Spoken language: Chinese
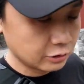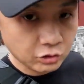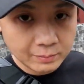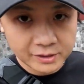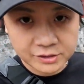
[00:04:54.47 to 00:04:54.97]

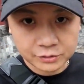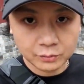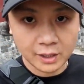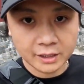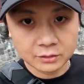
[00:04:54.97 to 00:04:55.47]
专门
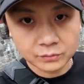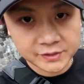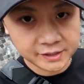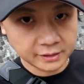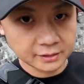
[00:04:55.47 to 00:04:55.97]
修了一口
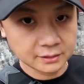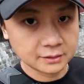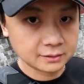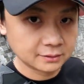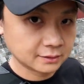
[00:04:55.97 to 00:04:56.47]
井，
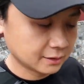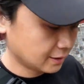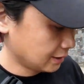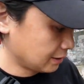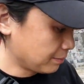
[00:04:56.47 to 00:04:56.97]

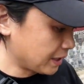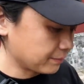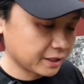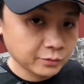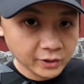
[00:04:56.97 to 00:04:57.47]
命
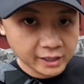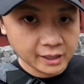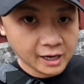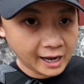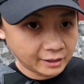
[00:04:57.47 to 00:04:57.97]
名为
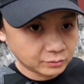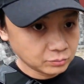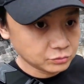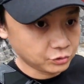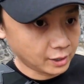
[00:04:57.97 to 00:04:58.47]
海公
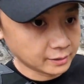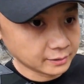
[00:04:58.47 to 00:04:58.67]
泉。